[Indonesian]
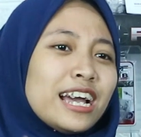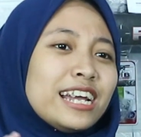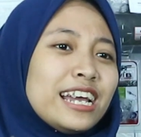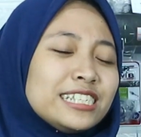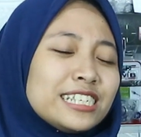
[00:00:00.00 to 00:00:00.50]

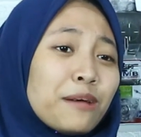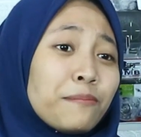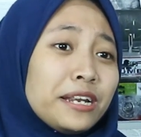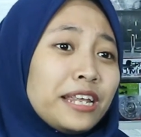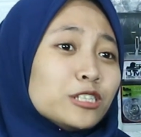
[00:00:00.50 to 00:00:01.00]
dari
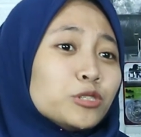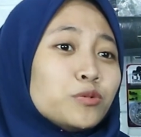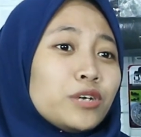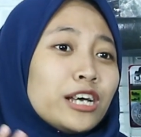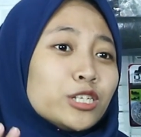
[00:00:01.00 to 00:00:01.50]
senapan yang
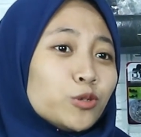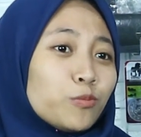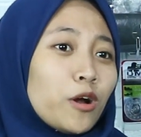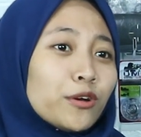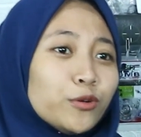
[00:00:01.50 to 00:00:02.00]
sudah
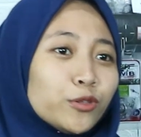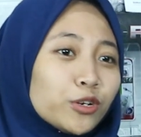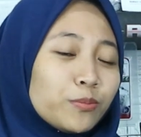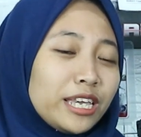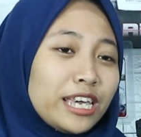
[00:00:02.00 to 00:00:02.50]
support
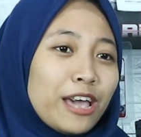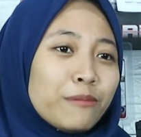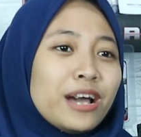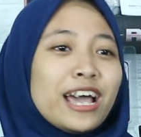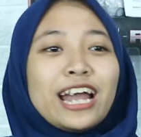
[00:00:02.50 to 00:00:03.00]
untuk di
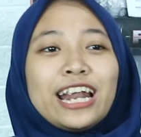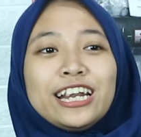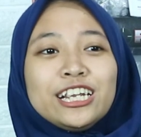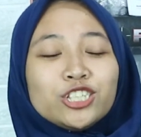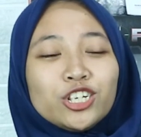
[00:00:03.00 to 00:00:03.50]
game dan
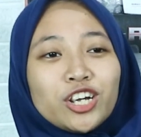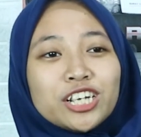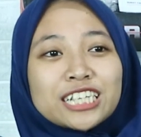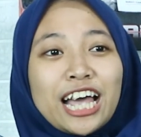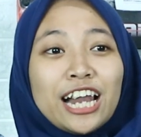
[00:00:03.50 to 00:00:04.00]
ini cocok
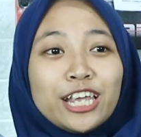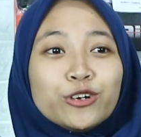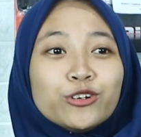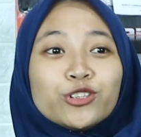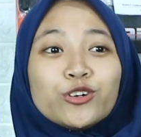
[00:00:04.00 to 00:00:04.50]
sekali
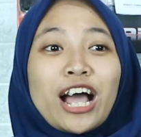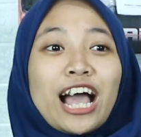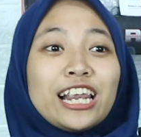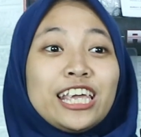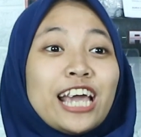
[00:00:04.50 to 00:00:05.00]
untuk
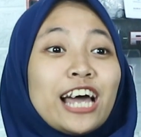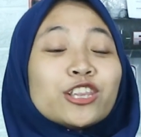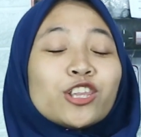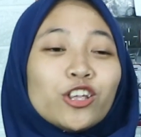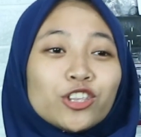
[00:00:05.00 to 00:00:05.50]

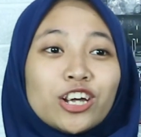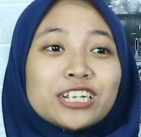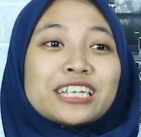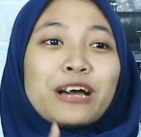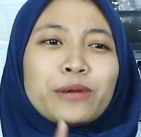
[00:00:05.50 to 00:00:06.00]
kalian
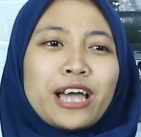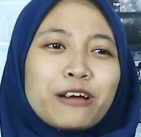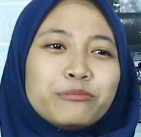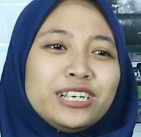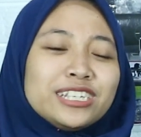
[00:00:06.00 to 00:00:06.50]
tonton sampai
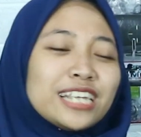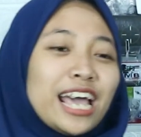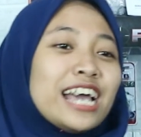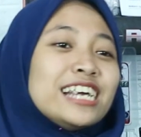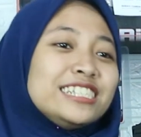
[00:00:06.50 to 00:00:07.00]
habis.
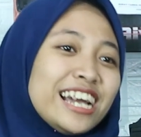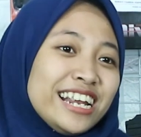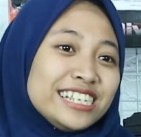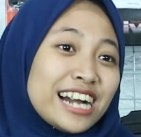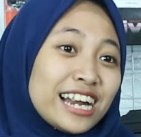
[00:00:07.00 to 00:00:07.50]

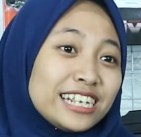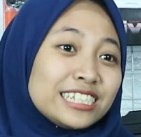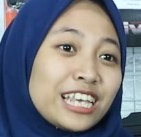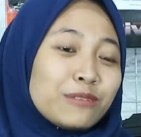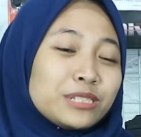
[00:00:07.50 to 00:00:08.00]
Jadi jangan di
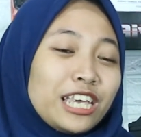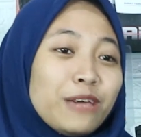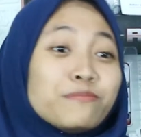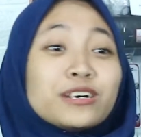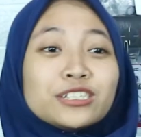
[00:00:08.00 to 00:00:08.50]

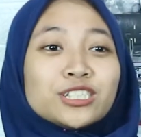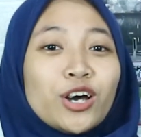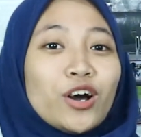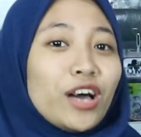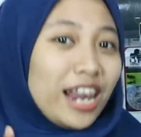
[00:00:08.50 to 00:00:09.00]
skip-skip, so
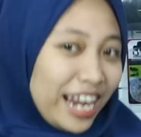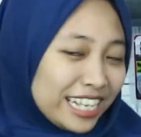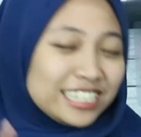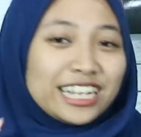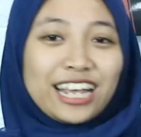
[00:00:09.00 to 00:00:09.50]

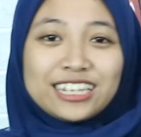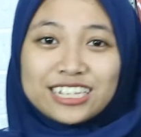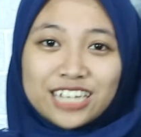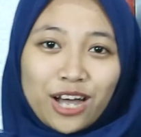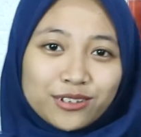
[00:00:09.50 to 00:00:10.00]
let's check
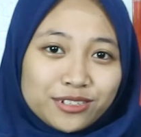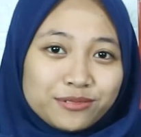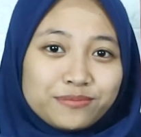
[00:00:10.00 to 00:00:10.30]
this out.